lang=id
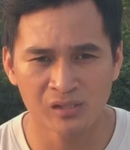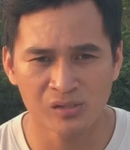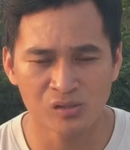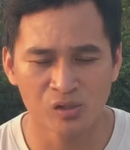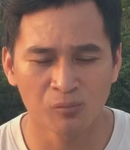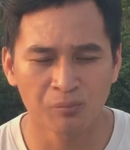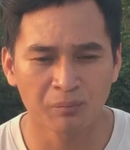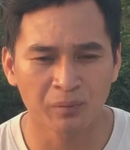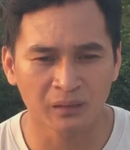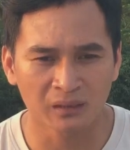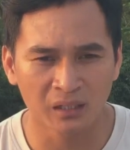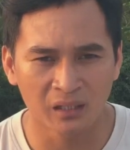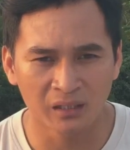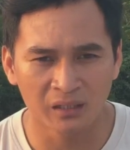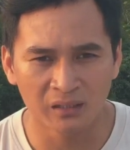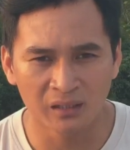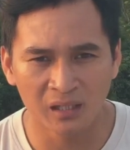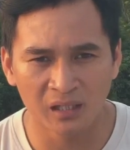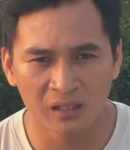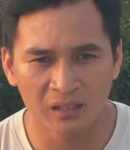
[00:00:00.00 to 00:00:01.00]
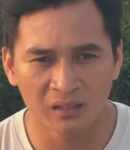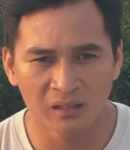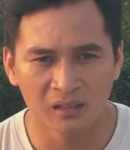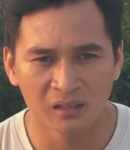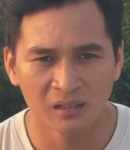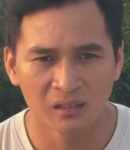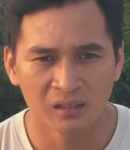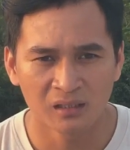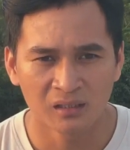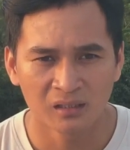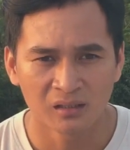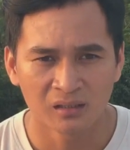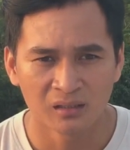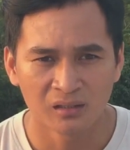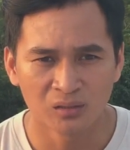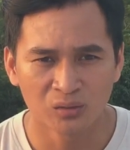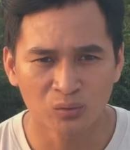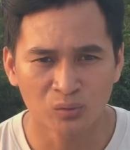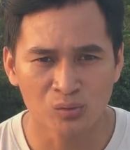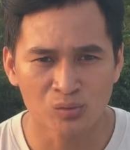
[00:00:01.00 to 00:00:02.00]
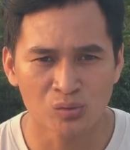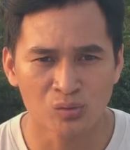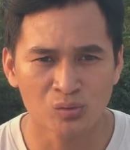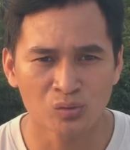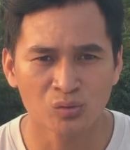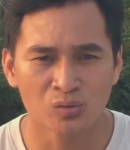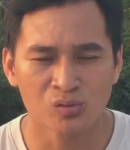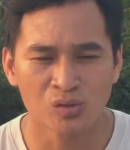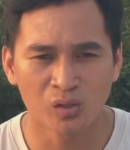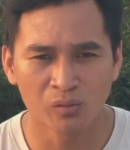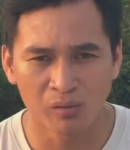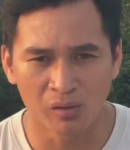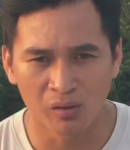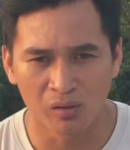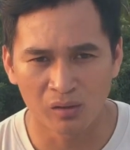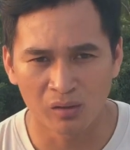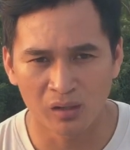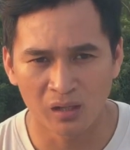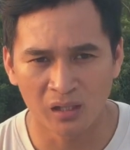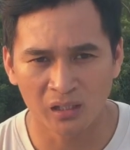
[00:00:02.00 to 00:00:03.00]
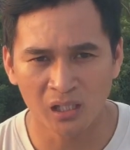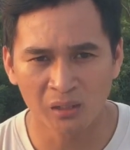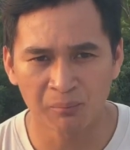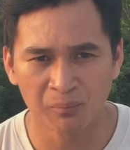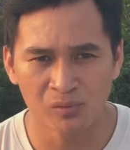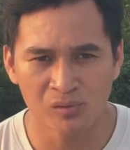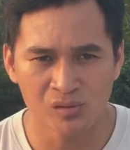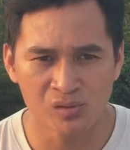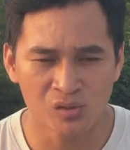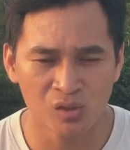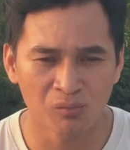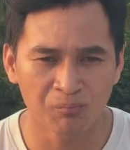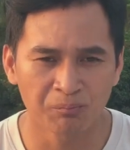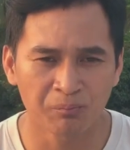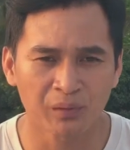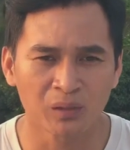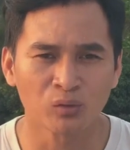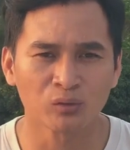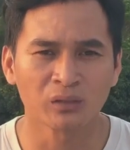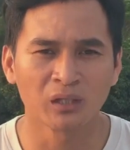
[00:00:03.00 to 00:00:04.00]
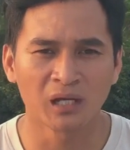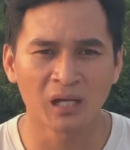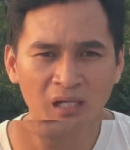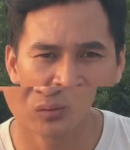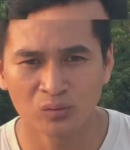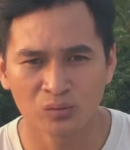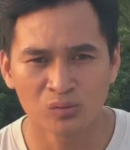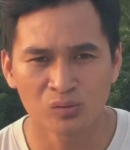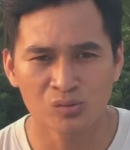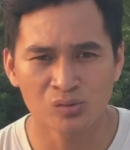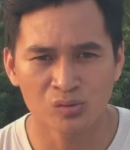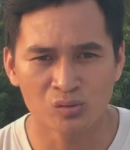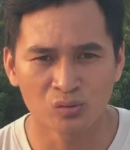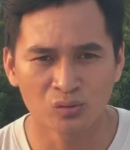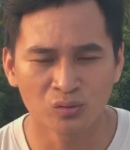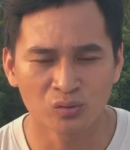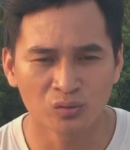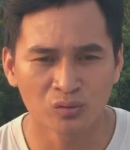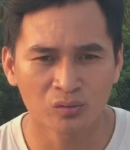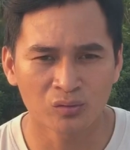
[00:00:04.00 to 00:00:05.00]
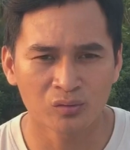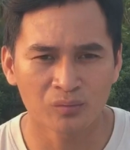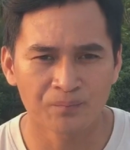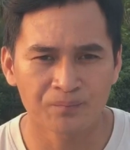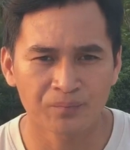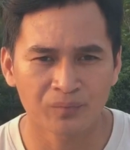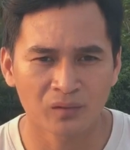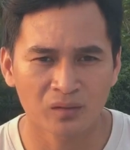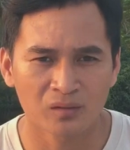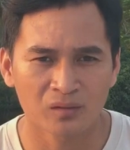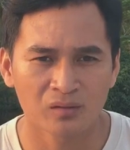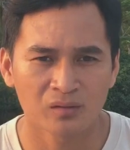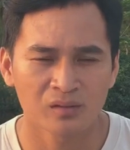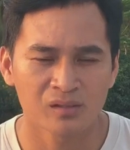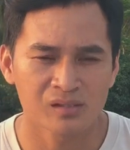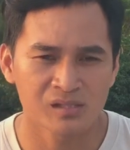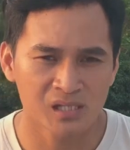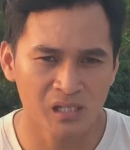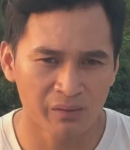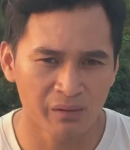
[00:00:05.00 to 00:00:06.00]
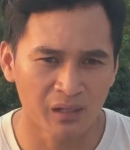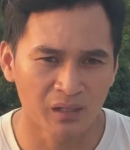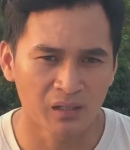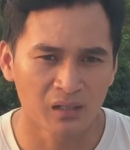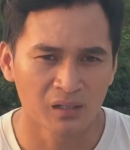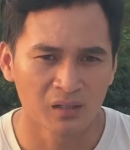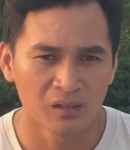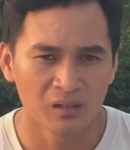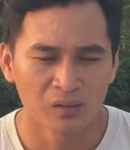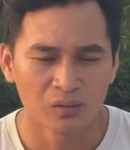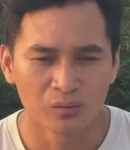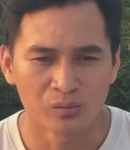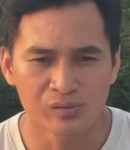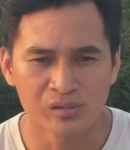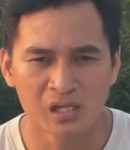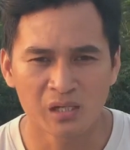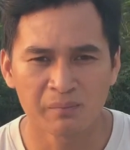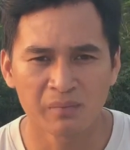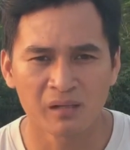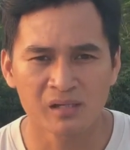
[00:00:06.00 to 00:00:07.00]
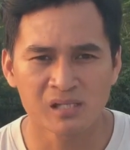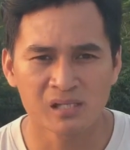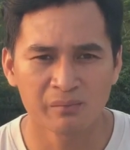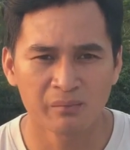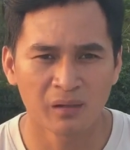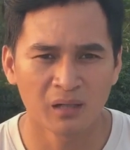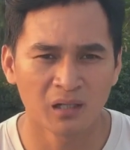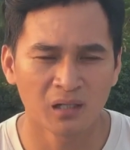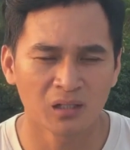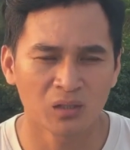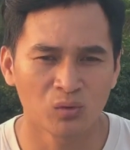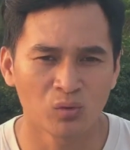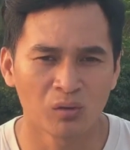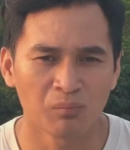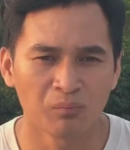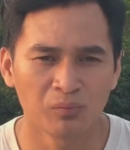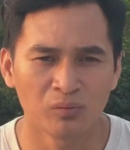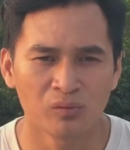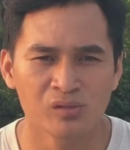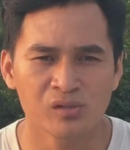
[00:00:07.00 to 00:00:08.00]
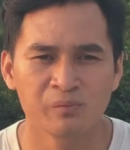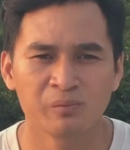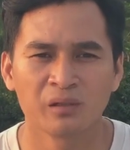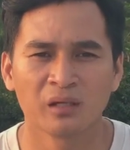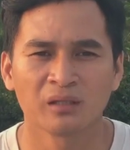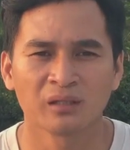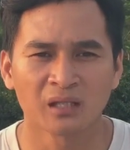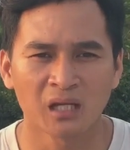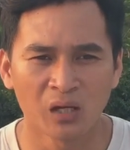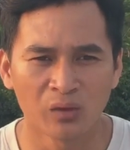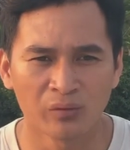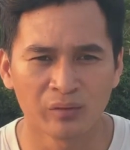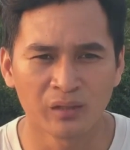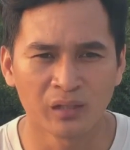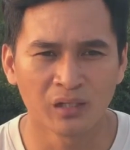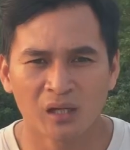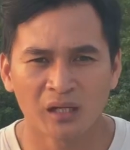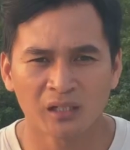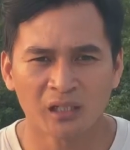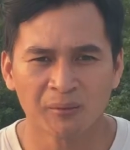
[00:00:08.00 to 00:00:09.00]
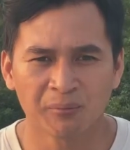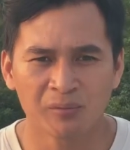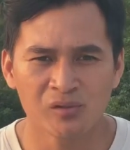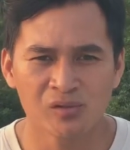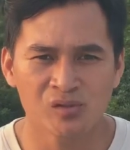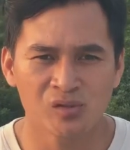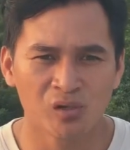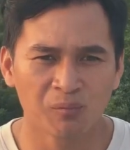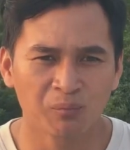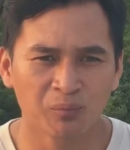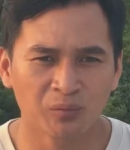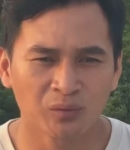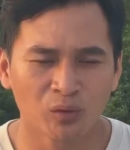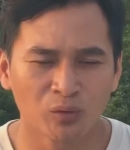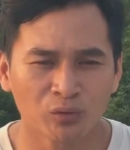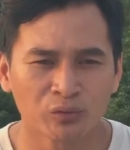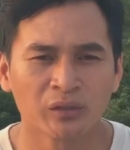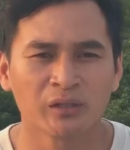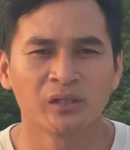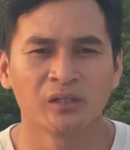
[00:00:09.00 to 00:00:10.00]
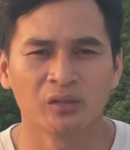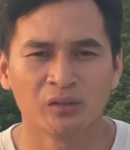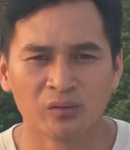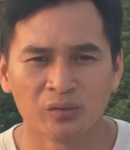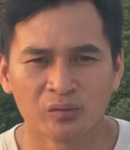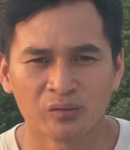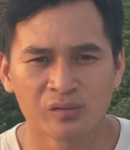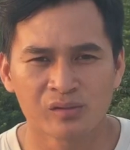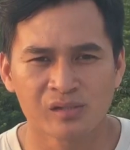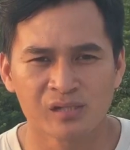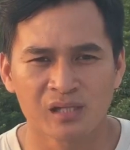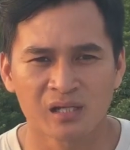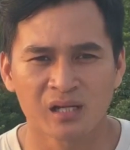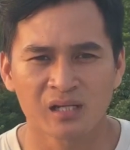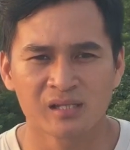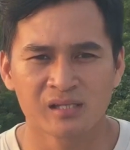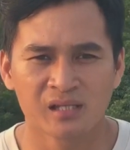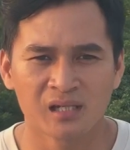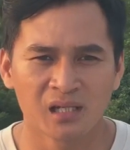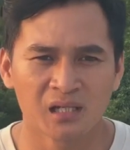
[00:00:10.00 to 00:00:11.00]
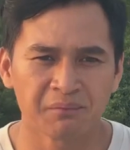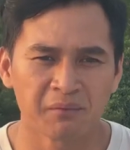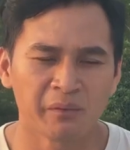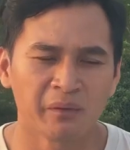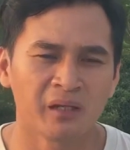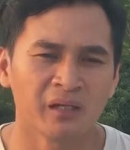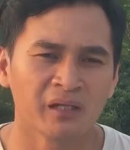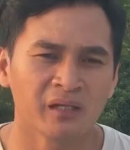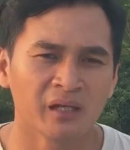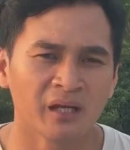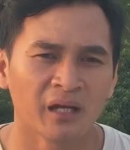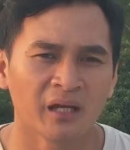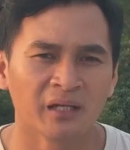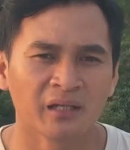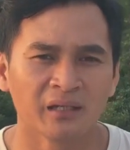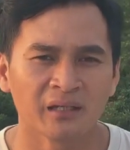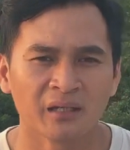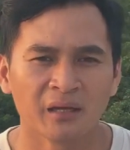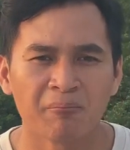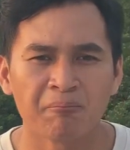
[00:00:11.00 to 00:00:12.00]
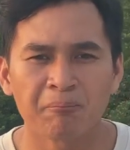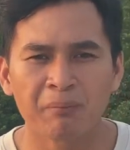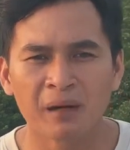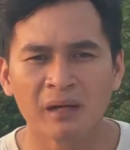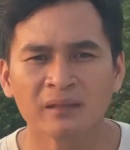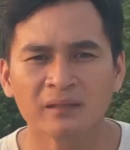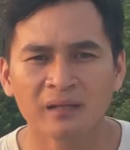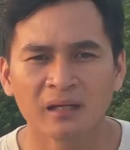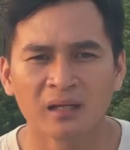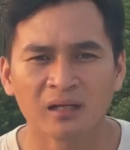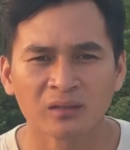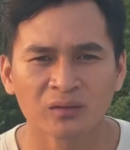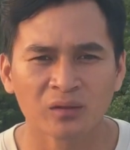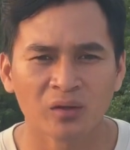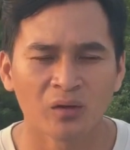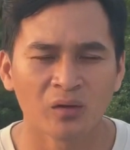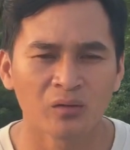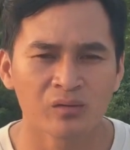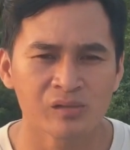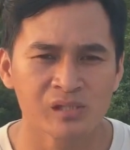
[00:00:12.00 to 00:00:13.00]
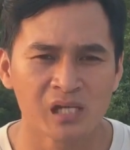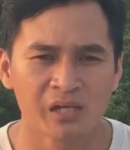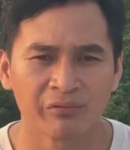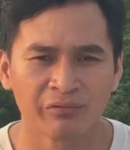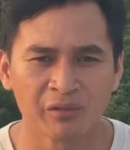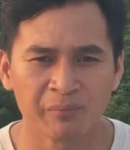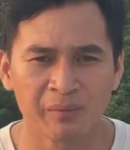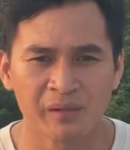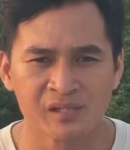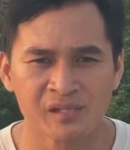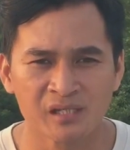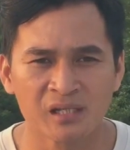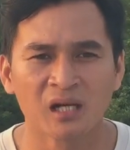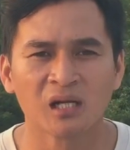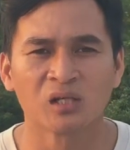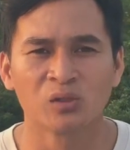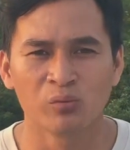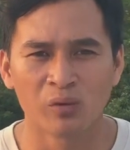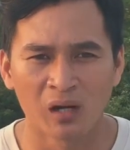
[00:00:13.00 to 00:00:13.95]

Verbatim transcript: job pertanian itu khusus untuk cowok adapun job perhotelan itu khusus untuk cewek usia maksimal 29 tahun ya. Adapun job Tokuto Gino syaratnya memiliki N4 atau JFT Basic A2.